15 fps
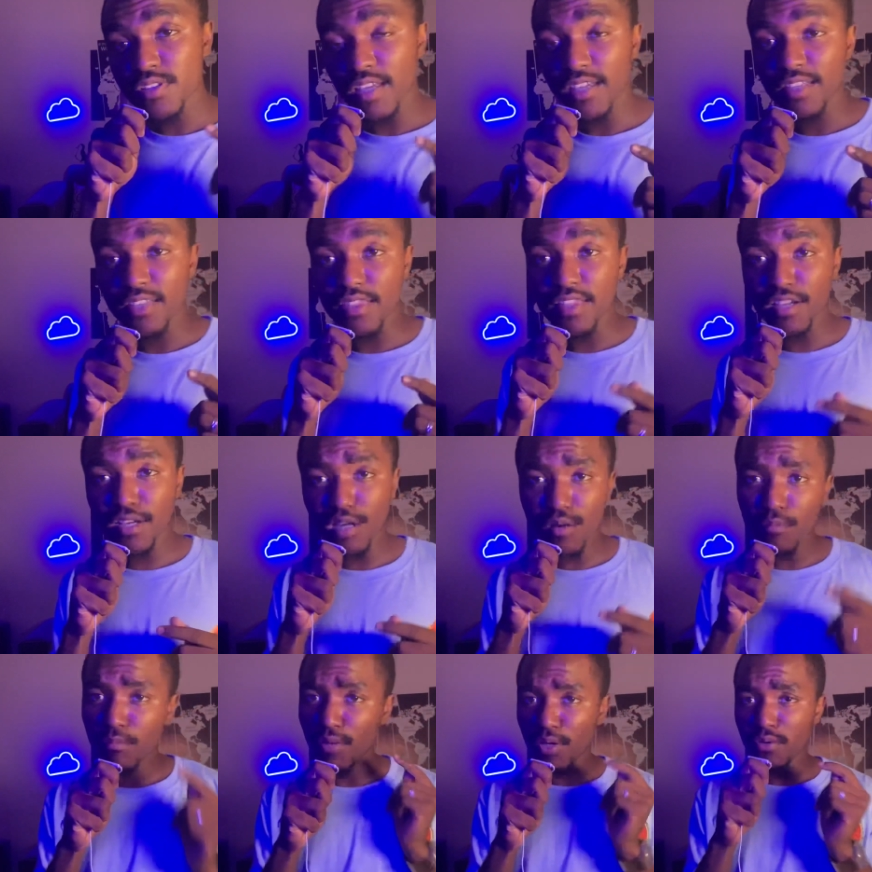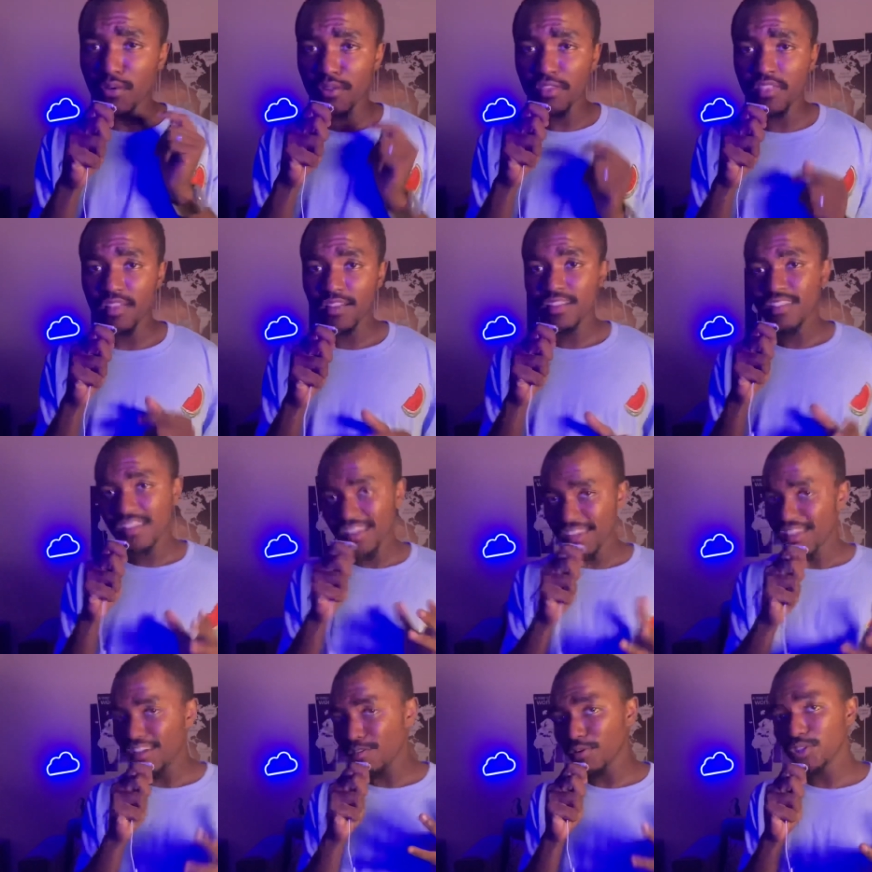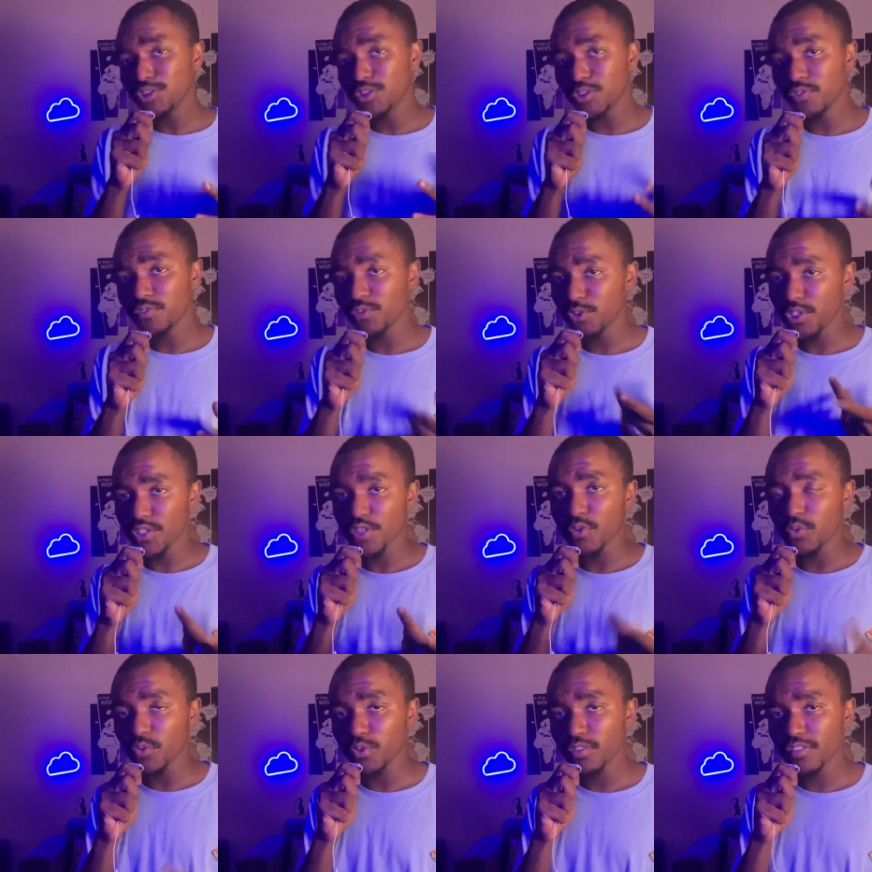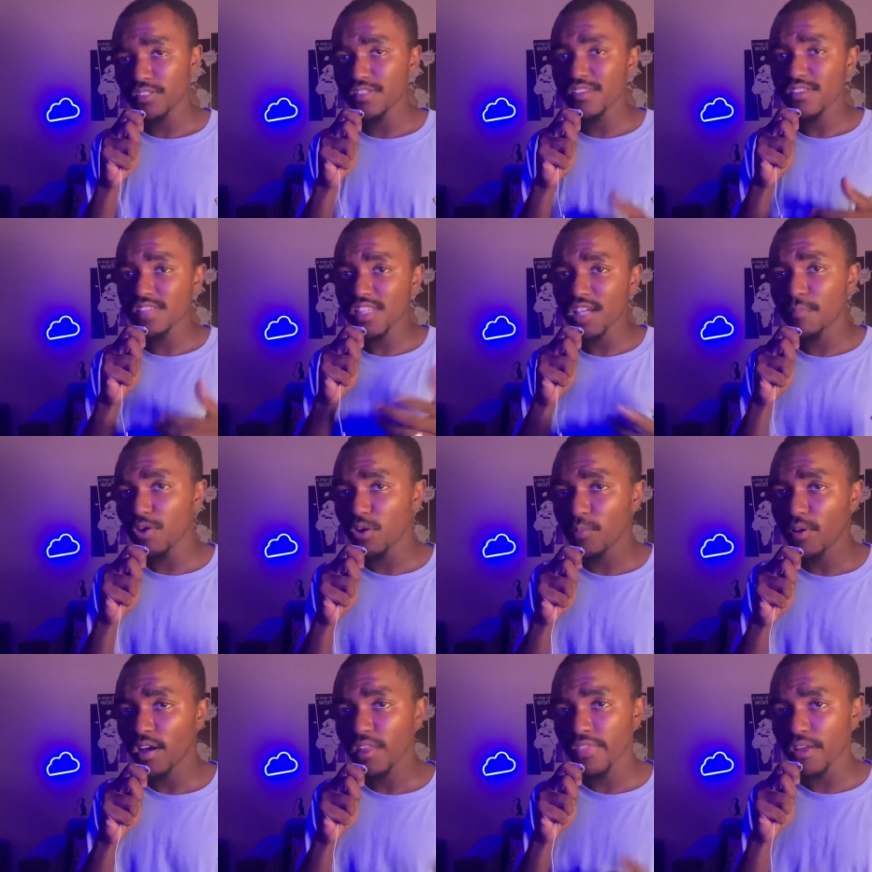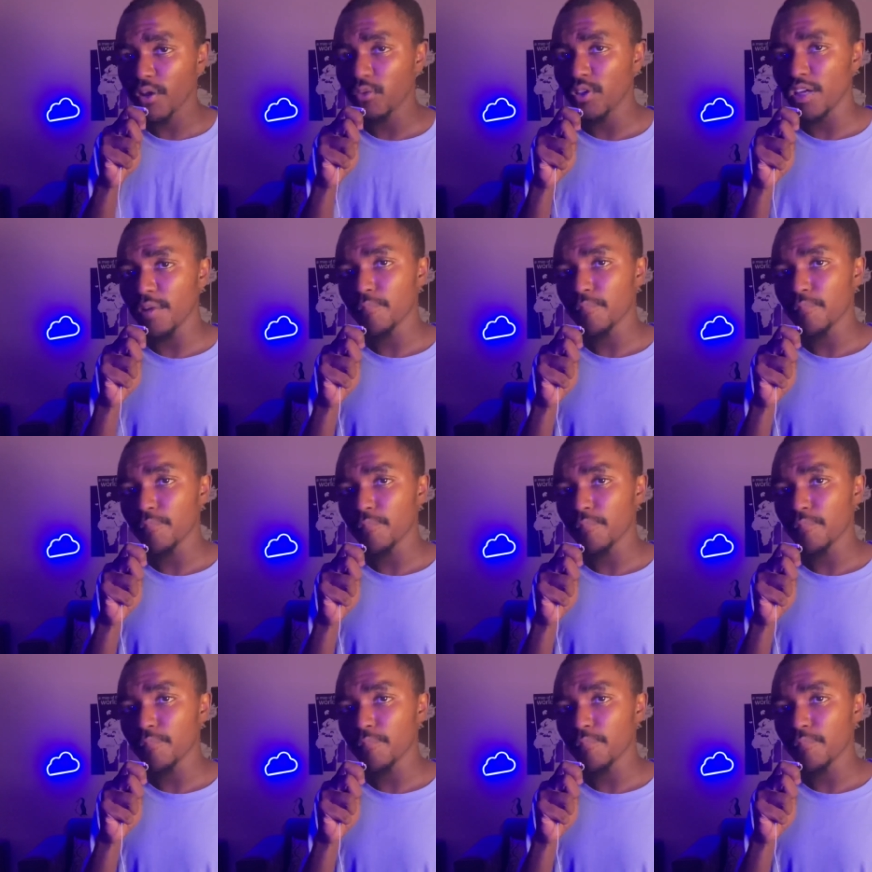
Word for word: حق الذكر مع الانثى نبغى نشوف وش يسوون استقبلوا بعض او لا